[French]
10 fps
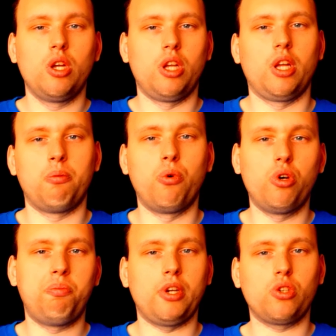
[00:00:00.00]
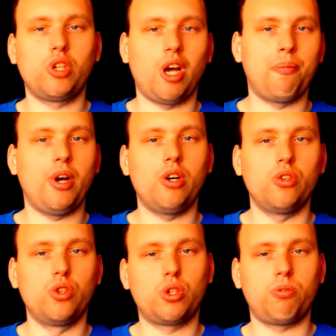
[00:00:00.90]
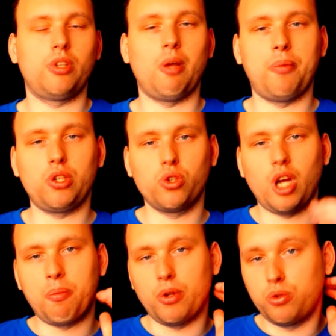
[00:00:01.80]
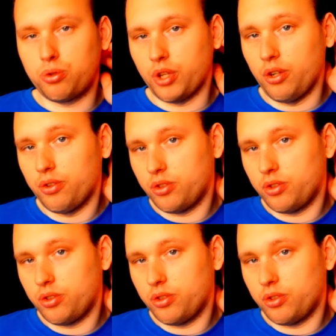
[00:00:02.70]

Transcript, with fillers: euh, beaucoup de pêche au grappin où je fais de la pêche au grappin tout seul.